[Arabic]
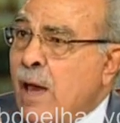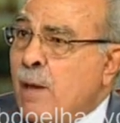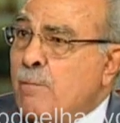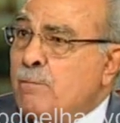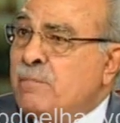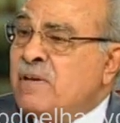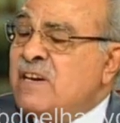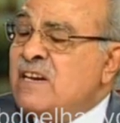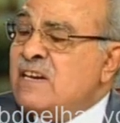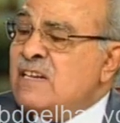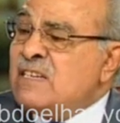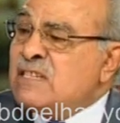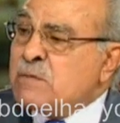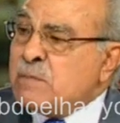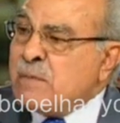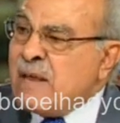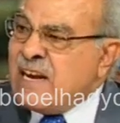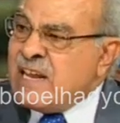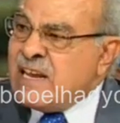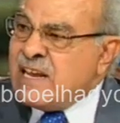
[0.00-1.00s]

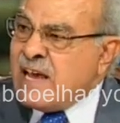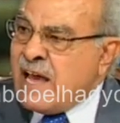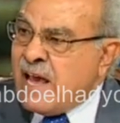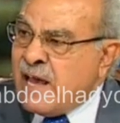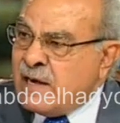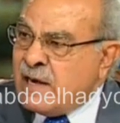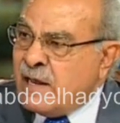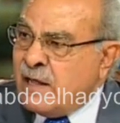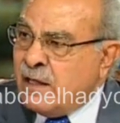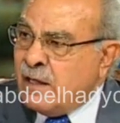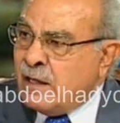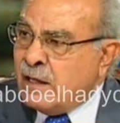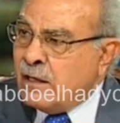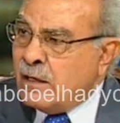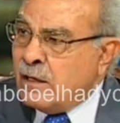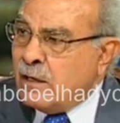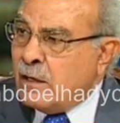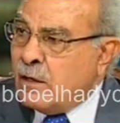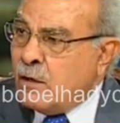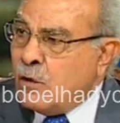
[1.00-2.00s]
بالنسبة لي أنا
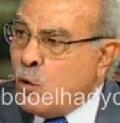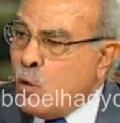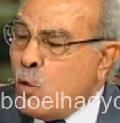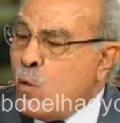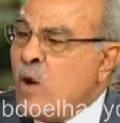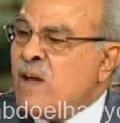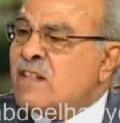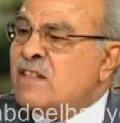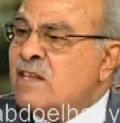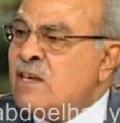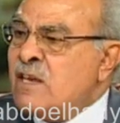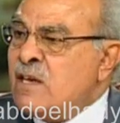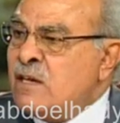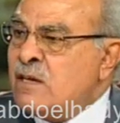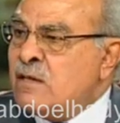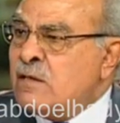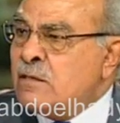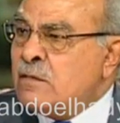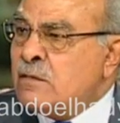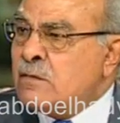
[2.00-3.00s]
هو
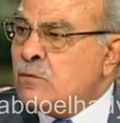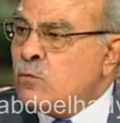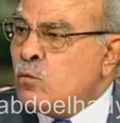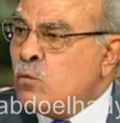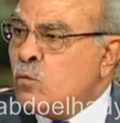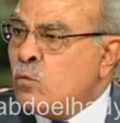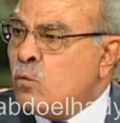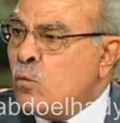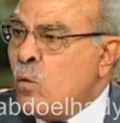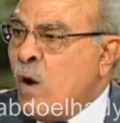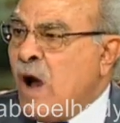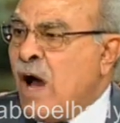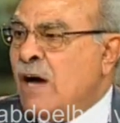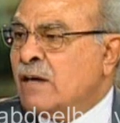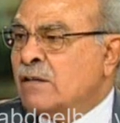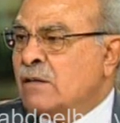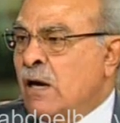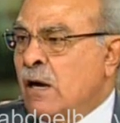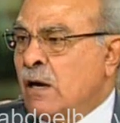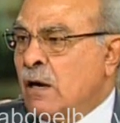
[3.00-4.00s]
دين
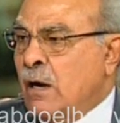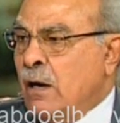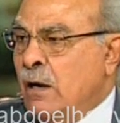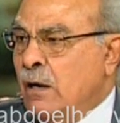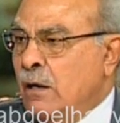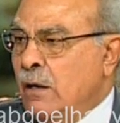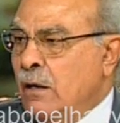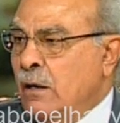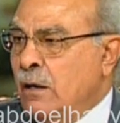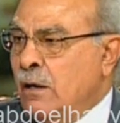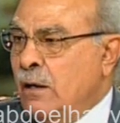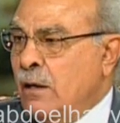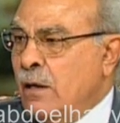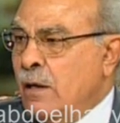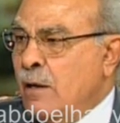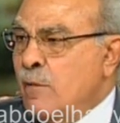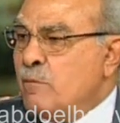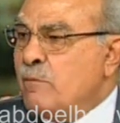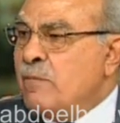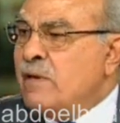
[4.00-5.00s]
وحضارة
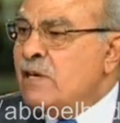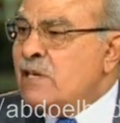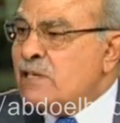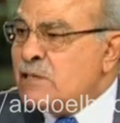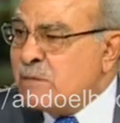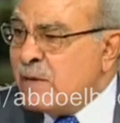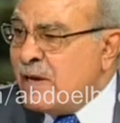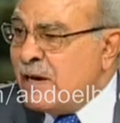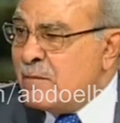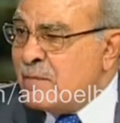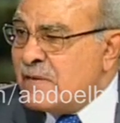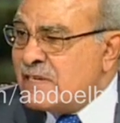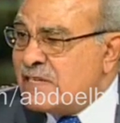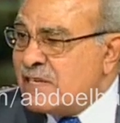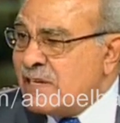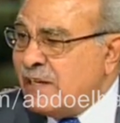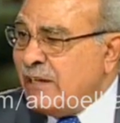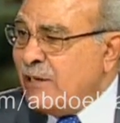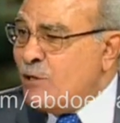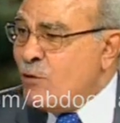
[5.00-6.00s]
بالنسبة
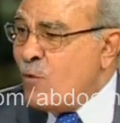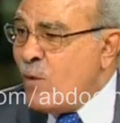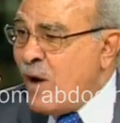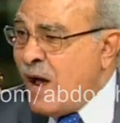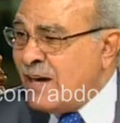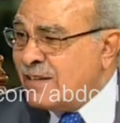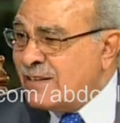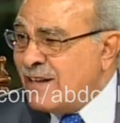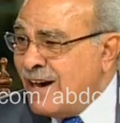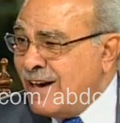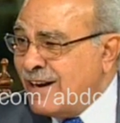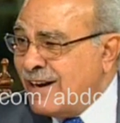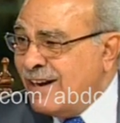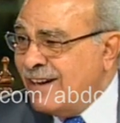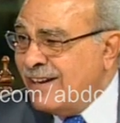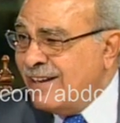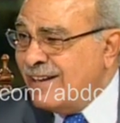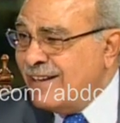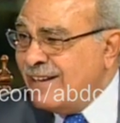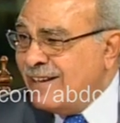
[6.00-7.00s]
للمسيحي هو حضارة
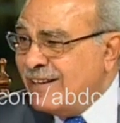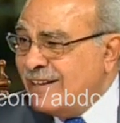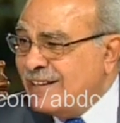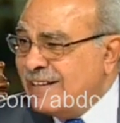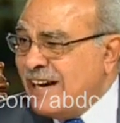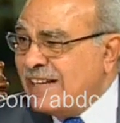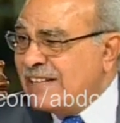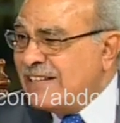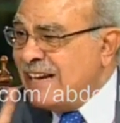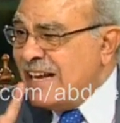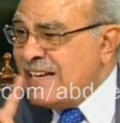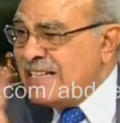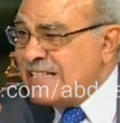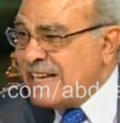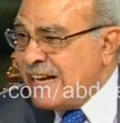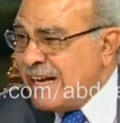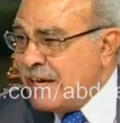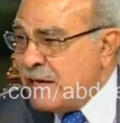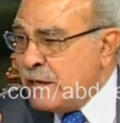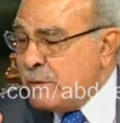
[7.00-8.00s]
يعني ليس
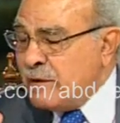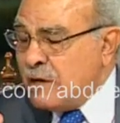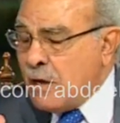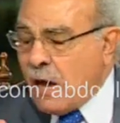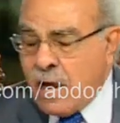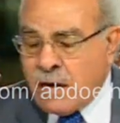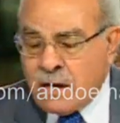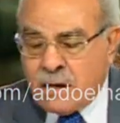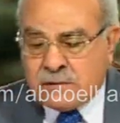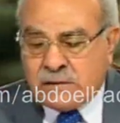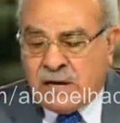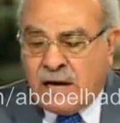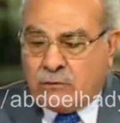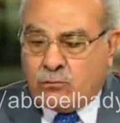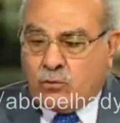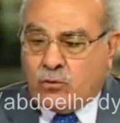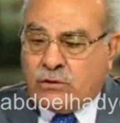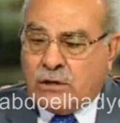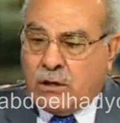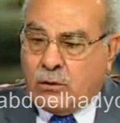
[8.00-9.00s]
غريبا أنا ساعات
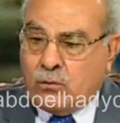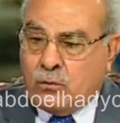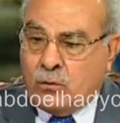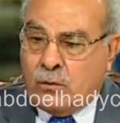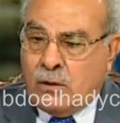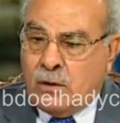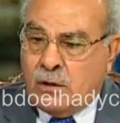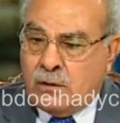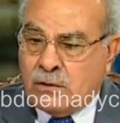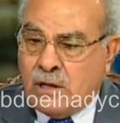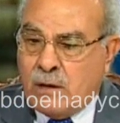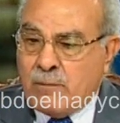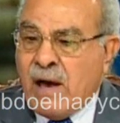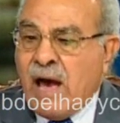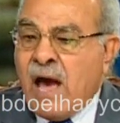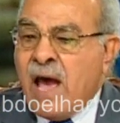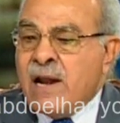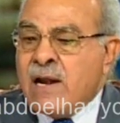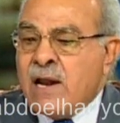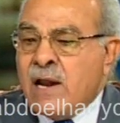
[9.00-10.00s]
كنت أقول طب
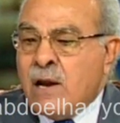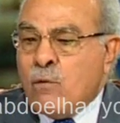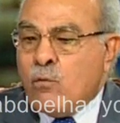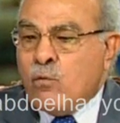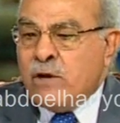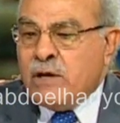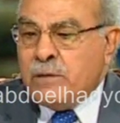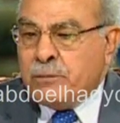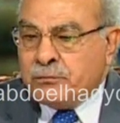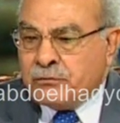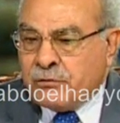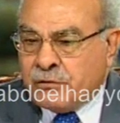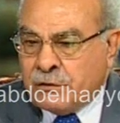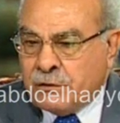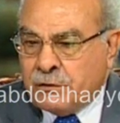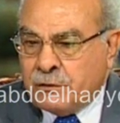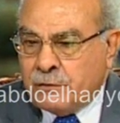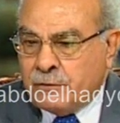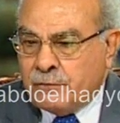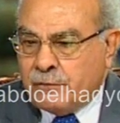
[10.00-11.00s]
أنا لو قبطي
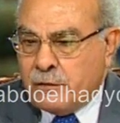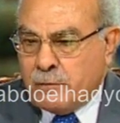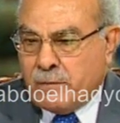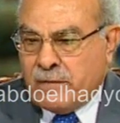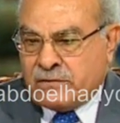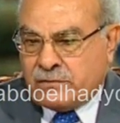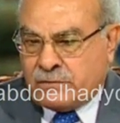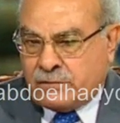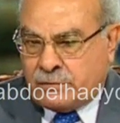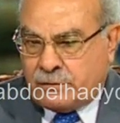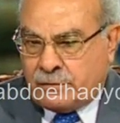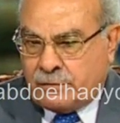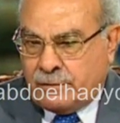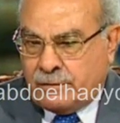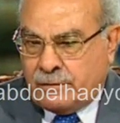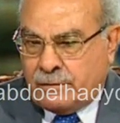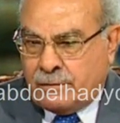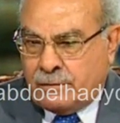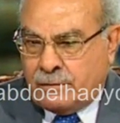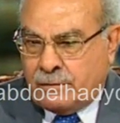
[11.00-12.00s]
في مصر
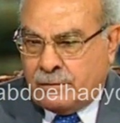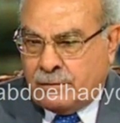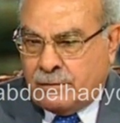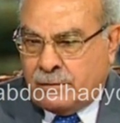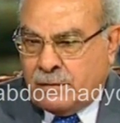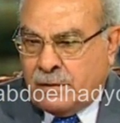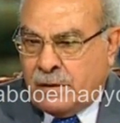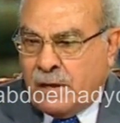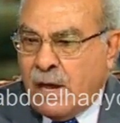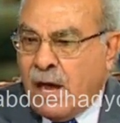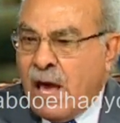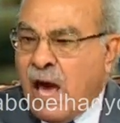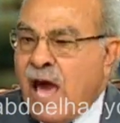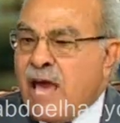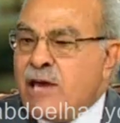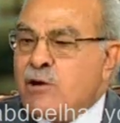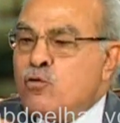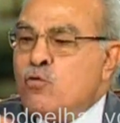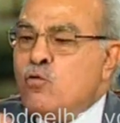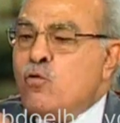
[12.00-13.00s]

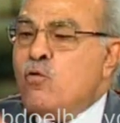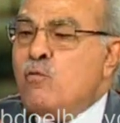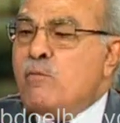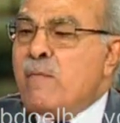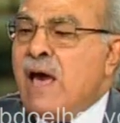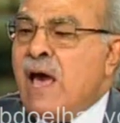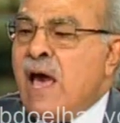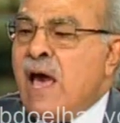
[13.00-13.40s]
أيهما